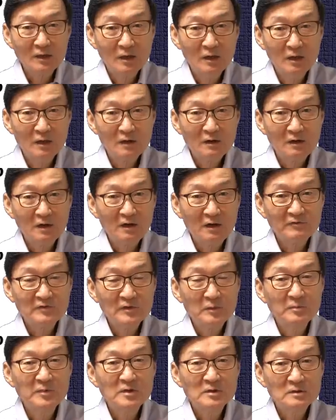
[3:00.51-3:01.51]
에어크래프트
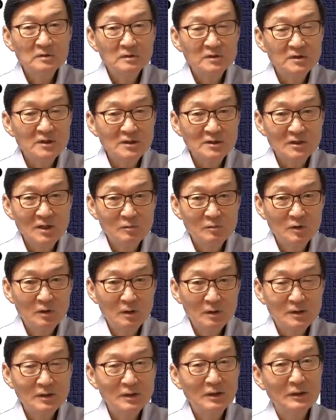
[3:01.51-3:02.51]
미술 시스템을
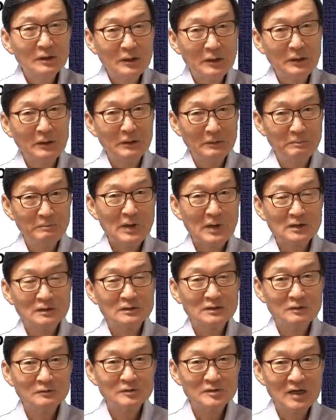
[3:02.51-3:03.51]
그 이
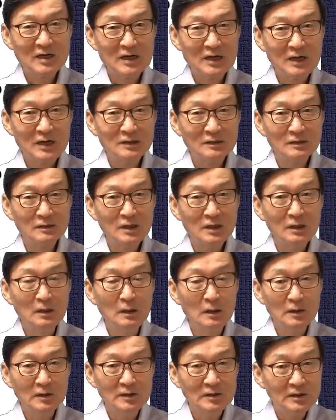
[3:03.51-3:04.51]
팔았다고 자랑하는데
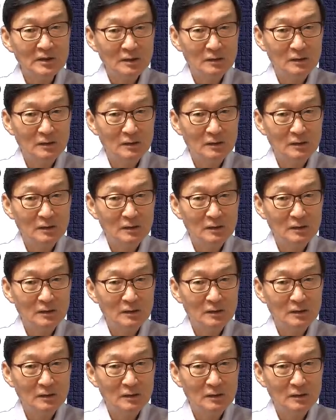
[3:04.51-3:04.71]
이게